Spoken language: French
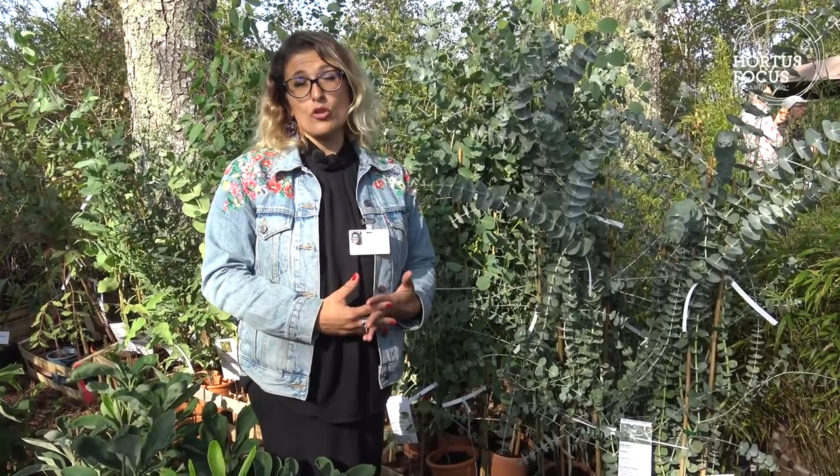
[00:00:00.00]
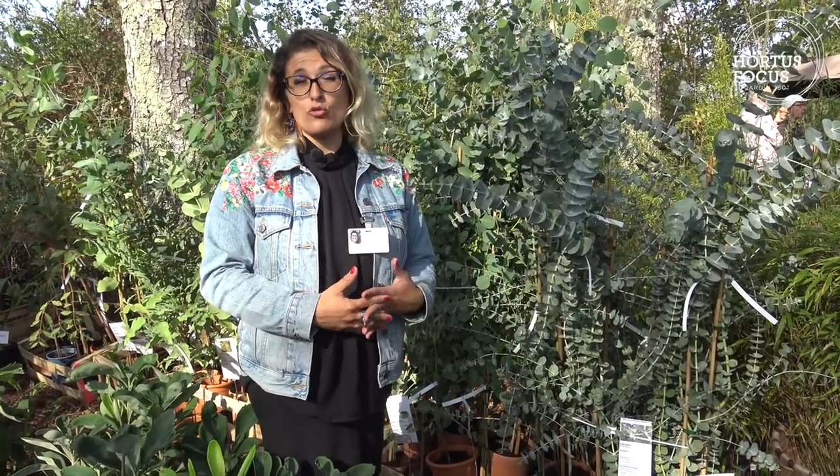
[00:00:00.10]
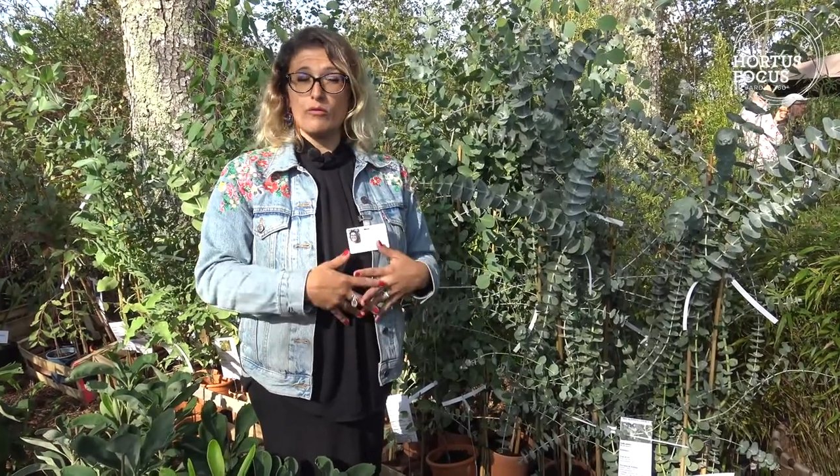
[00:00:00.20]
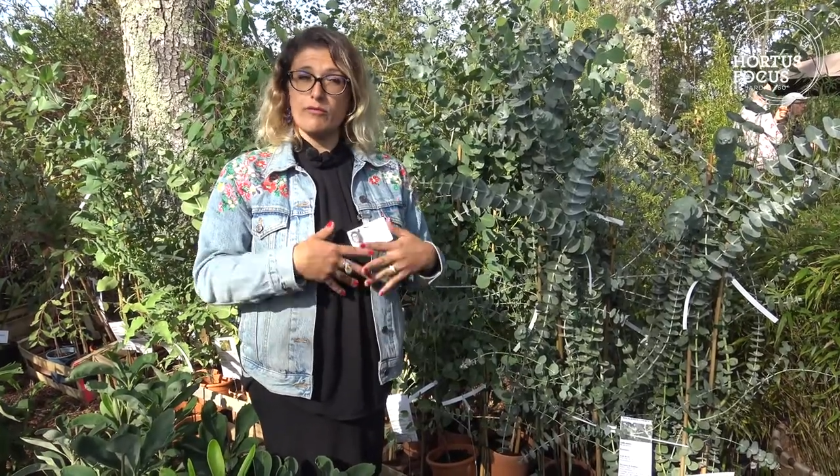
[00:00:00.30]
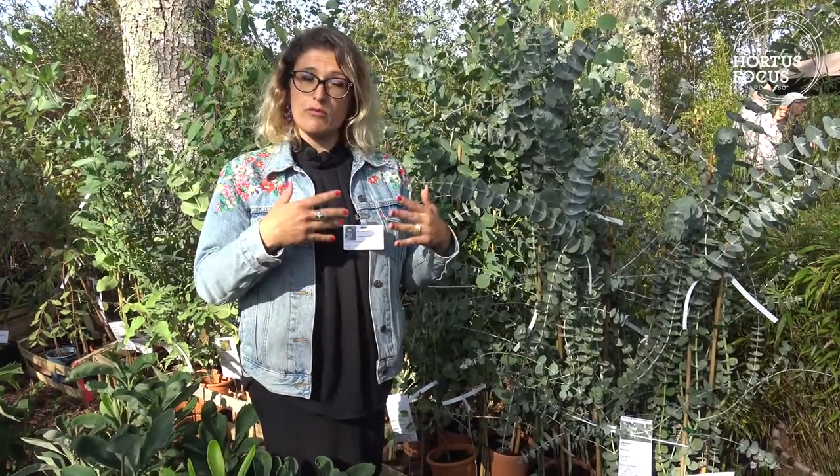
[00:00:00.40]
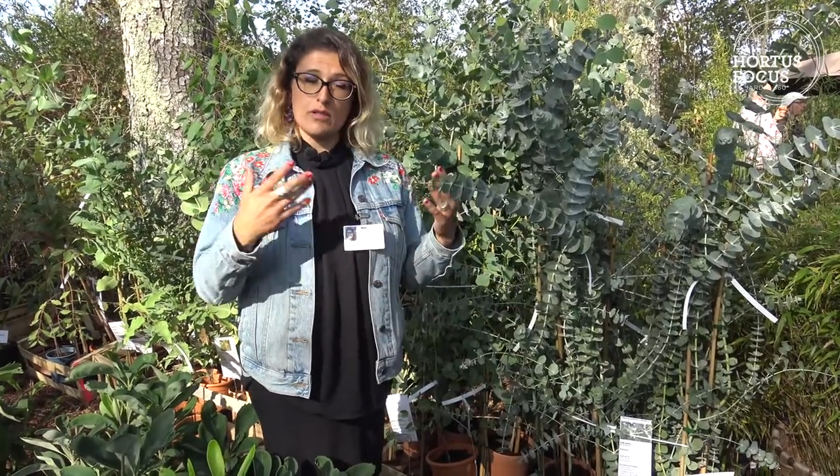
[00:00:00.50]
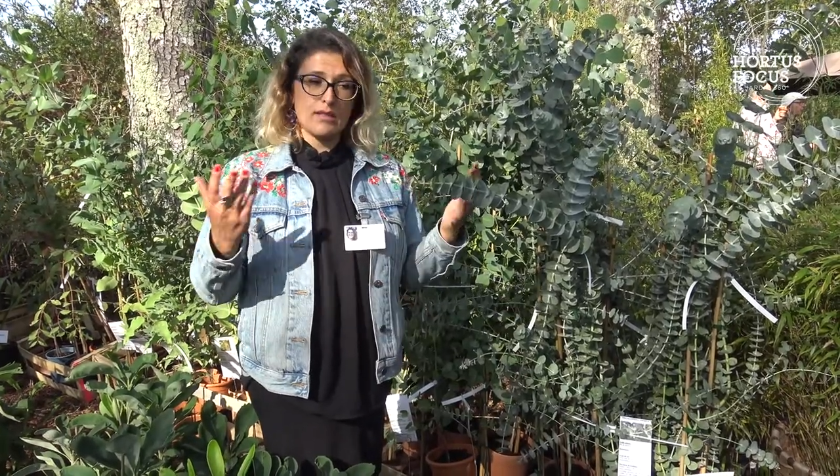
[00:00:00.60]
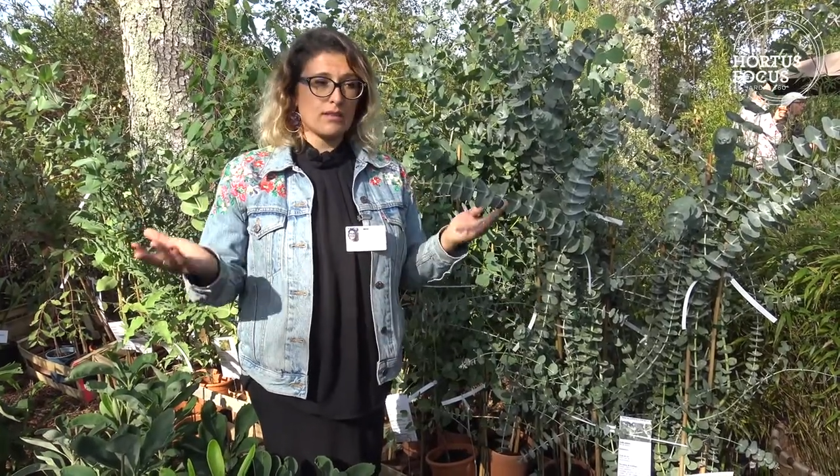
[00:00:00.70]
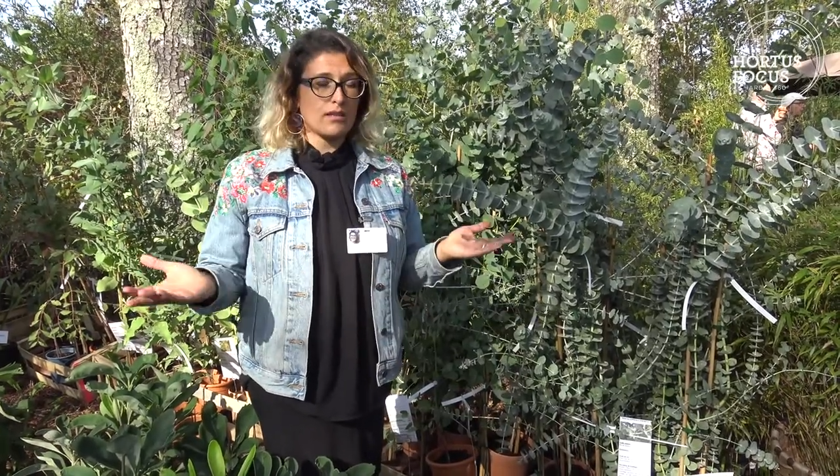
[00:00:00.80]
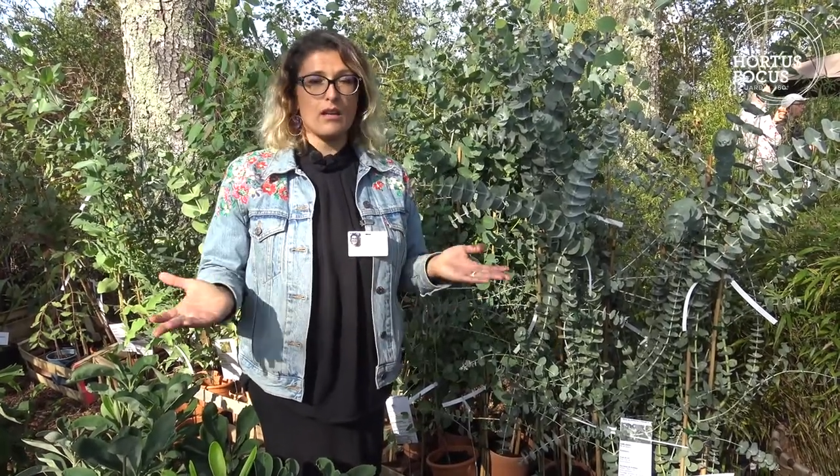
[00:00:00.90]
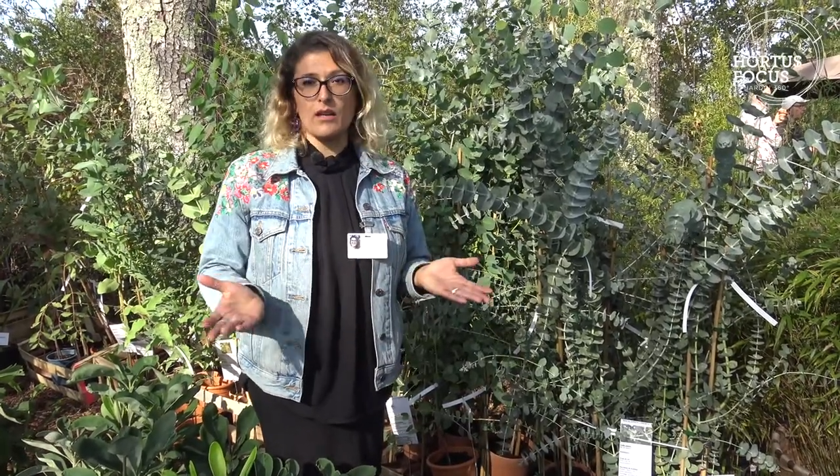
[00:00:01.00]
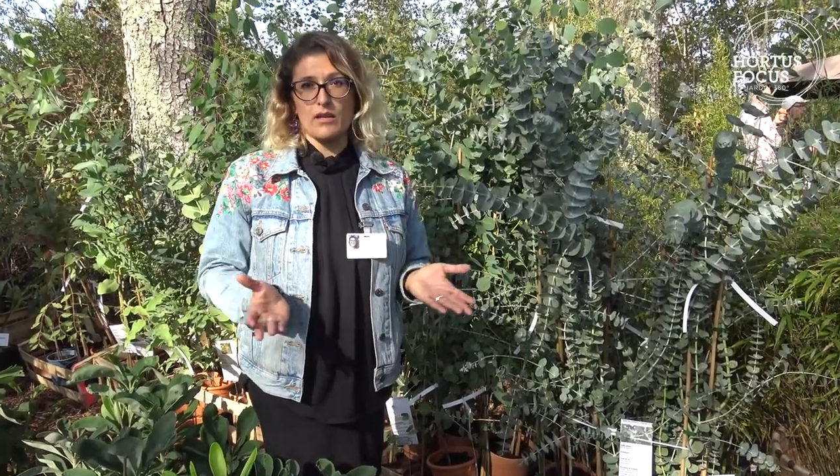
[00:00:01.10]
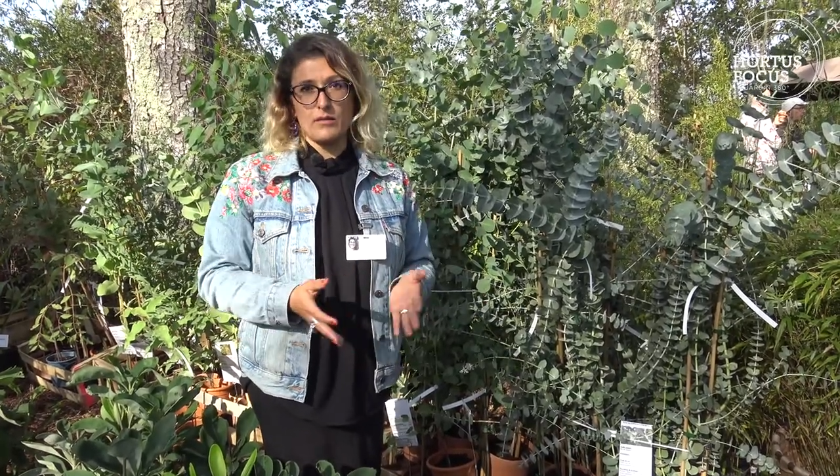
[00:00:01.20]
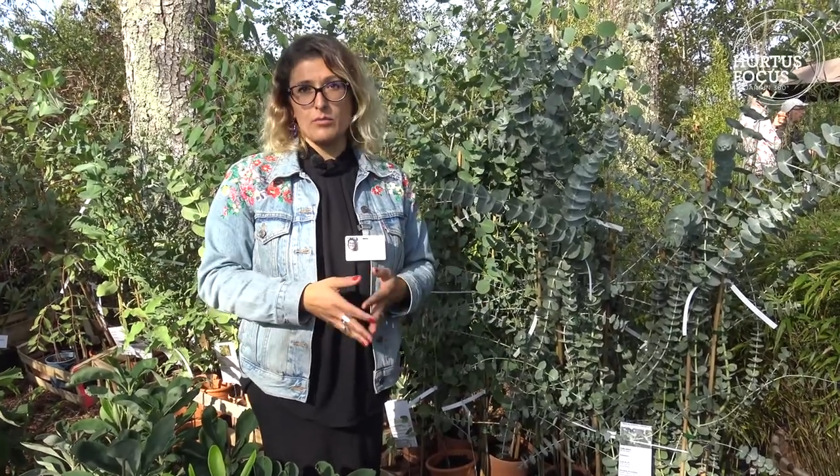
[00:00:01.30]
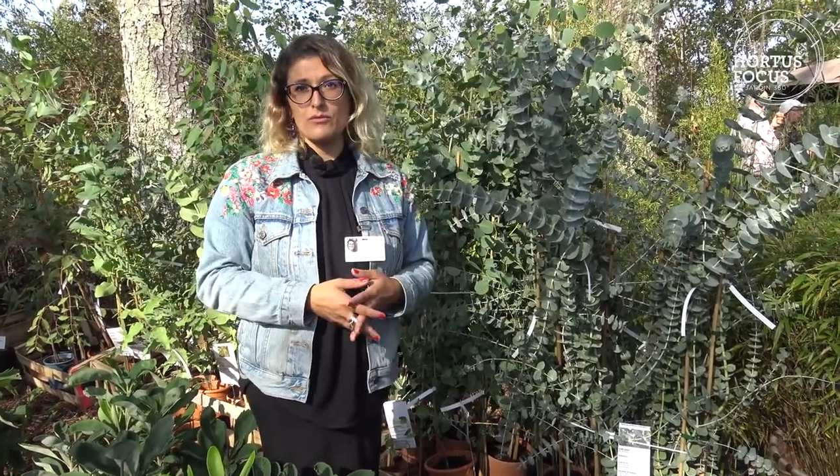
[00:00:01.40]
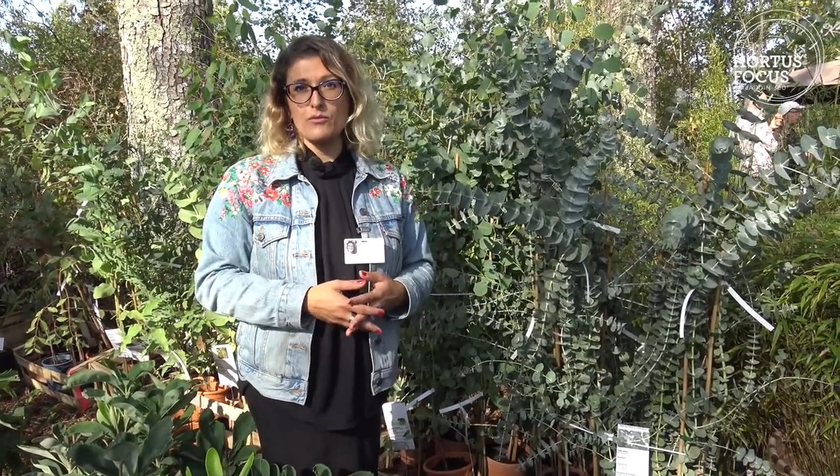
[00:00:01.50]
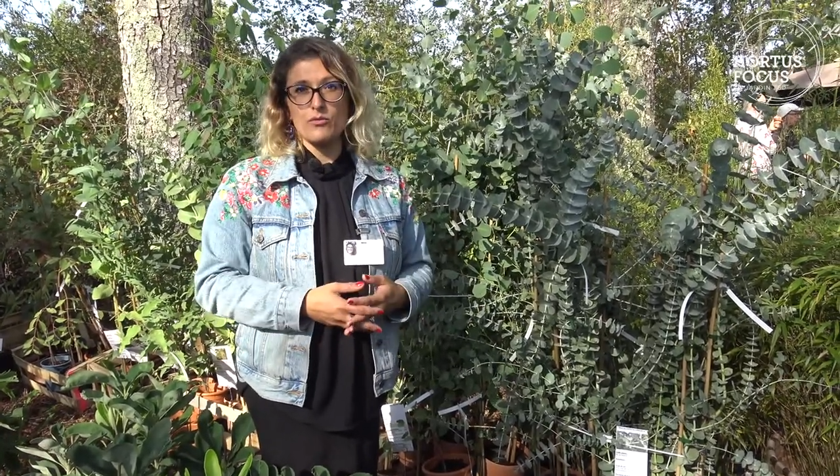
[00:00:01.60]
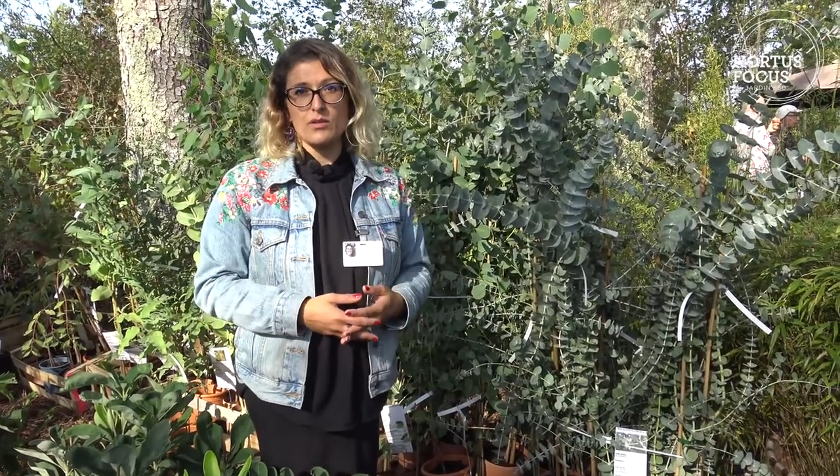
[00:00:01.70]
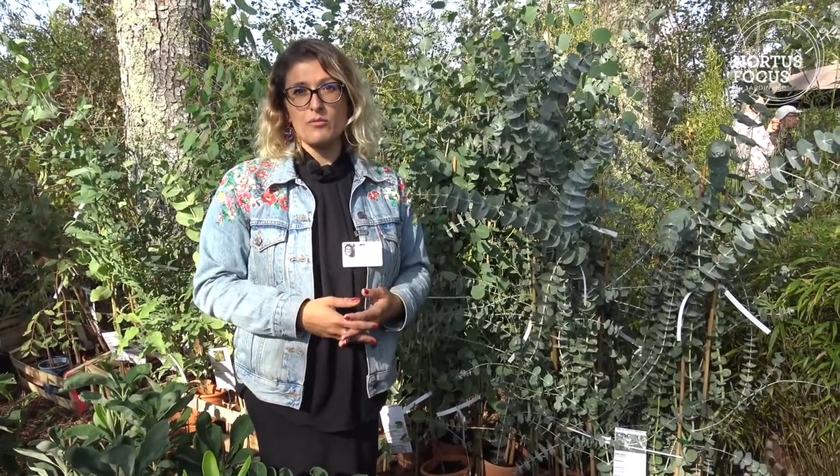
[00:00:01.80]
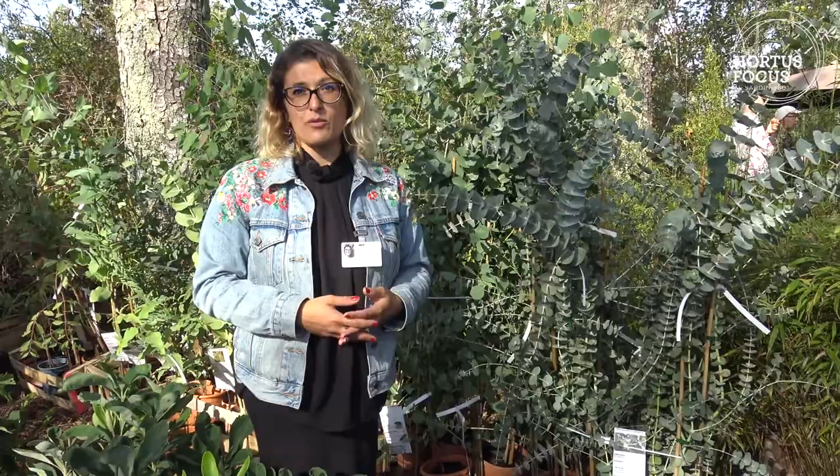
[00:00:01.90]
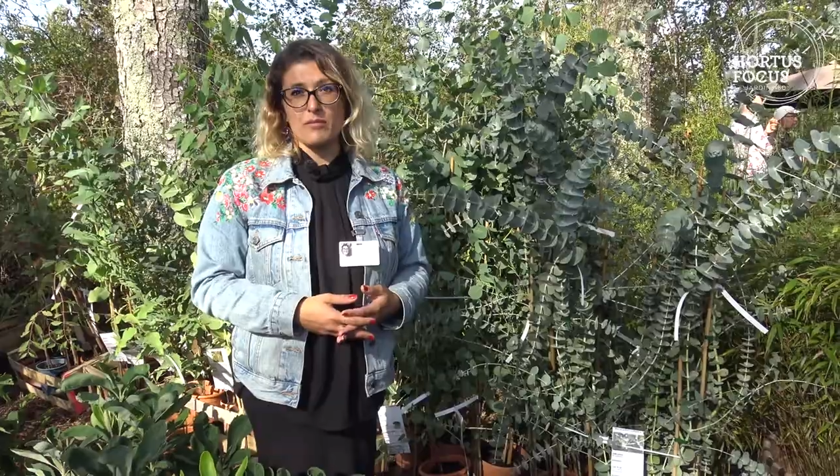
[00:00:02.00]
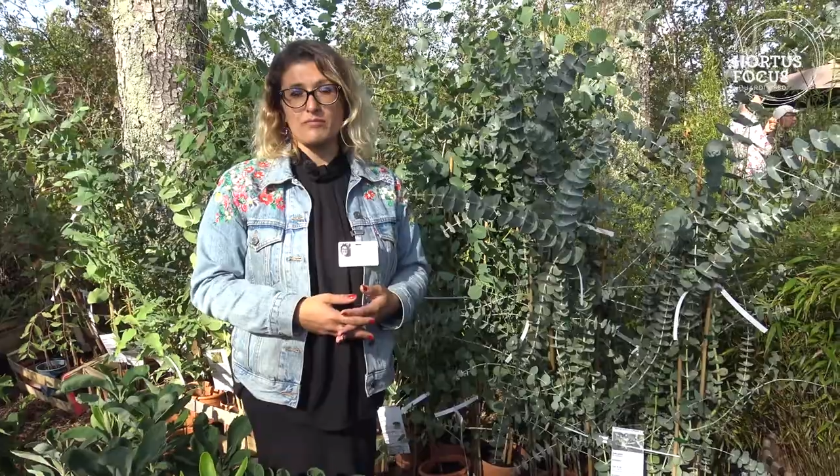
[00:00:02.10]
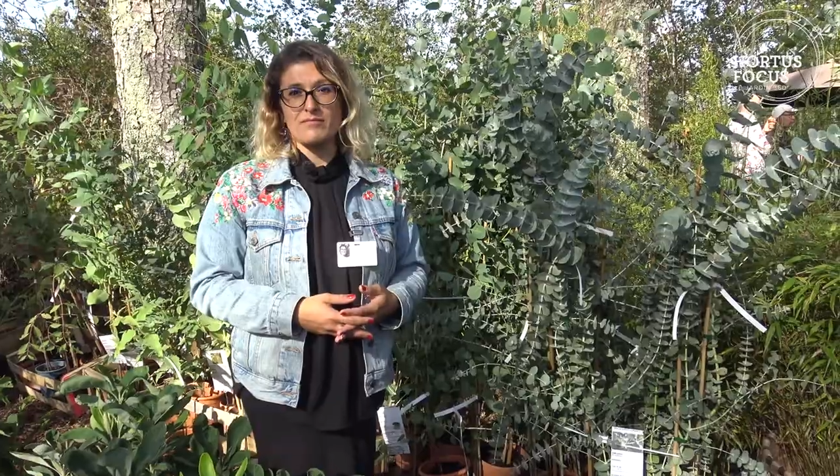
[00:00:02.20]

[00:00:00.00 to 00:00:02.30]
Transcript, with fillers: Donc vous le laissez à l'air libre, tout simplement.